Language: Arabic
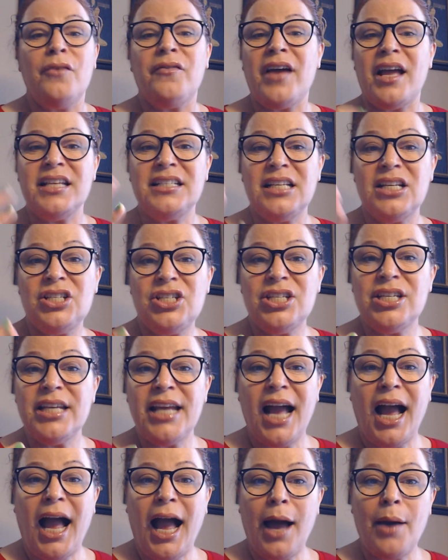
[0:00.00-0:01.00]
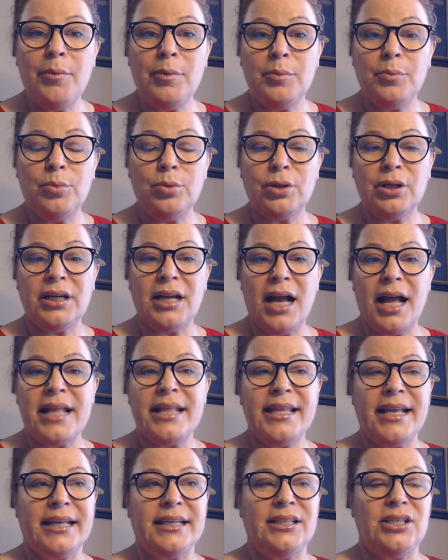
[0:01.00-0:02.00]
فاذا الشيء حابب بكره
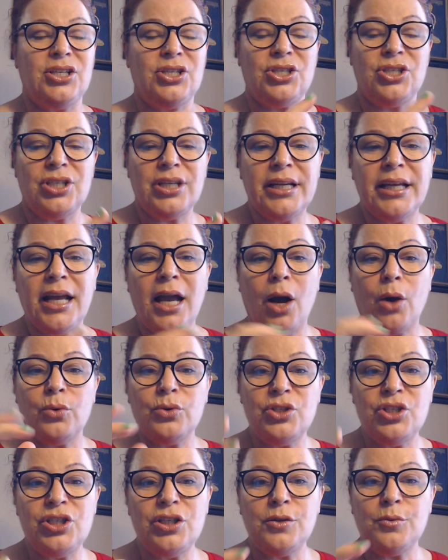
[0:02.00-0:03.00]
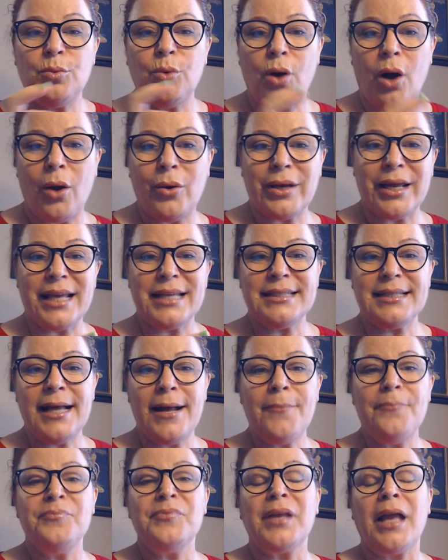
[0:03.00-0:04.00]
انك تشتريه او تجيبه او كذا